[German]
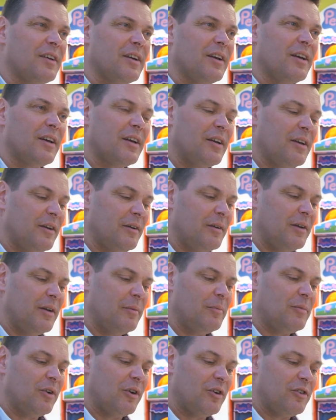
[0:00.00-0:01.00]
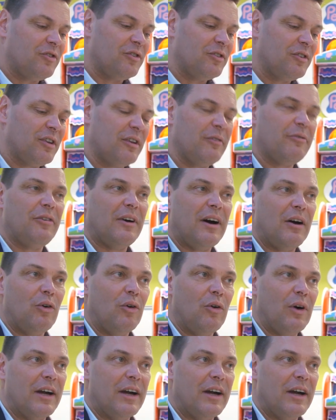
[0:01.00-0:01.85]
äh, im deutschen TV